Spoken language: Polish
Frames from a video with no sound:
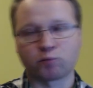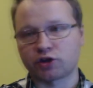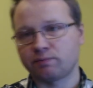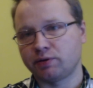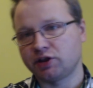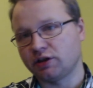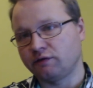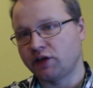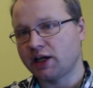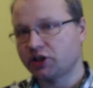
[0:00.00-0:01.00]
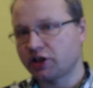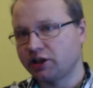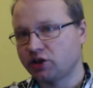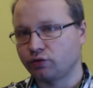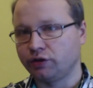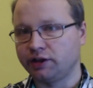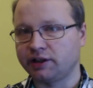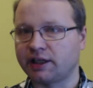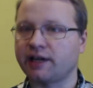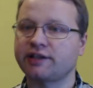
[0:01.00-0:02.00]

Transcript: może być większa niż u innych